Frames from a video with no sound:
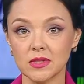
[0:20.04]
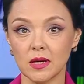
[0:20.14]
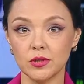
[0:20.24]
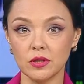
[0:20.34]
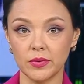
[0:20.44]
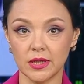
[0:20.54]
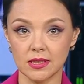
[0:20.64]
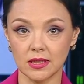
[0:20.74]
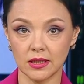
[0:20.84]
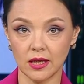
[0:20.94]
сообщил
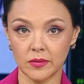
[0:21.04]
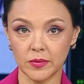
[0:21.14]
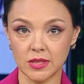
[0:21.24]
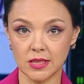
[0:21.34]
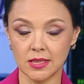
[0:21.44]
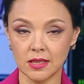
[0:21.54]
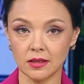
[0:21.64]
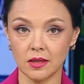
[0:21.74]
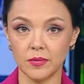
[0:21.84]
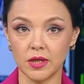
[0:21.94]
пресс-секретарь
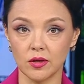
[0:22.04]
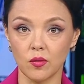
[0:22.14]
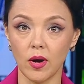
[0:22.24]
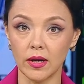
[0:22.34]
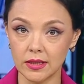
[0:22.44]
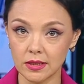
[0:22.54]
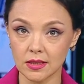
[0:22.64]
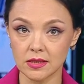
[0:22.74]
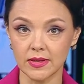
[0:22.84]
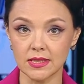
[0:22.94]
президента Берег Уали
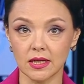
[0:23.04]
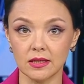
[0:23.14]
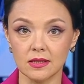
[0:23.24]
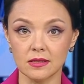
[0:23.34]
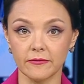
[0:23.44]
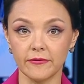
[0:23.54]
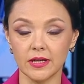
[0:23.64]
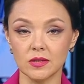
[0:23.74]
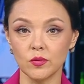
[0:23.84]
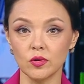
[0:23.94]
на своей странице в
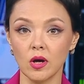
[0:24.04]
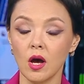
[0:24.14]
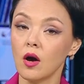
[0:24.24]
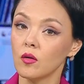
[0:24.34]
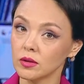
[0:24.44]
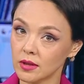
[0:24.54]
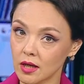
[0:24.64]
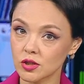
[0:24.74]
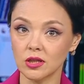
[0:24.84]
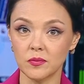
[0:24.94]
Facebook. Он
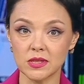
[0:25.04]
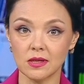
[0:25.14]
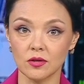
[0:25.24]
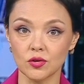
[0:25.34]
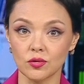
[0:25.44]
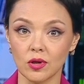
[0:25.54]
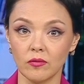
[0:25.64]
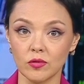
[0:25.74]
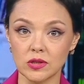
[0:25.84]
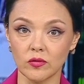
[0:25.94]
также написал, что
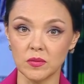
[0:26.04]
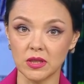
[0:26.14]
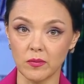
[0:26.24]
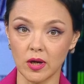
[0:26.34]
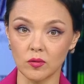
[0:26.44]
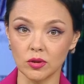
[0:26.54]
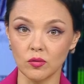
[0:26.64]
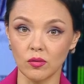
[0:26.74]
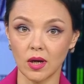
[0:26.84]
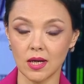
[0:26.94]
руководство
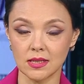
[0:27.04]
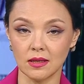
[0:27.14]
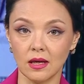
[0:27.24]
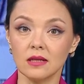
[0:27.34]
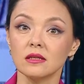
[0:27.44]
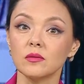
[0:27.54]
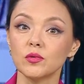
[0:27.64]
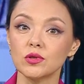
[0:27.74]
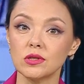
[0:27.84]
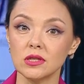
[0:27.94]
Минобороны указано на
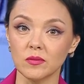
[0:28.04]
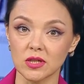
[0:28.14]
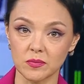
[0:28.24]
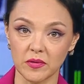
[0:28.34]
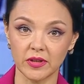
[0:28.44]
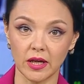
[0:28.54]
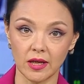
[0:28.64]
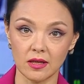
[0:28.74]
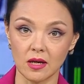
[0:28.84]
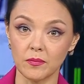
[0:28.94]
недопустимость
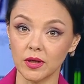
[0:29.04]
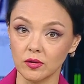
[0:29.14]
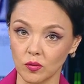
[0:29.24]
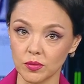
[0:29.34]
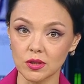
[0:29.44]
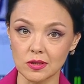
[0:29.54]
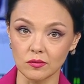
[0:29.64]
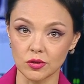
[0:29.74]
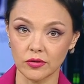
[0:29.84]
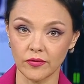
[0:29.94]
повторения подобных
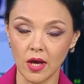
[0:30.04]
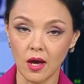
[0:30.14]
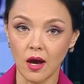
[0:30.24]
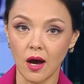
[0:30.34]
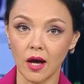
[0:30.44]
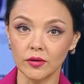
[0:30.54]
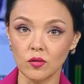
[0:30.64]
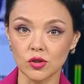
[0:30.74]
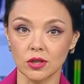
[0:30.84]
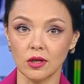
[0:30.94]
случаев.
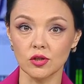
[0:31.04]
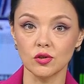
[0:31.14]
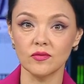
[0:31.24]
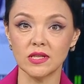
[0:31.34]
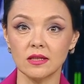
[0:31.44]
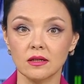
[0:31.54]
Оно же должно взять на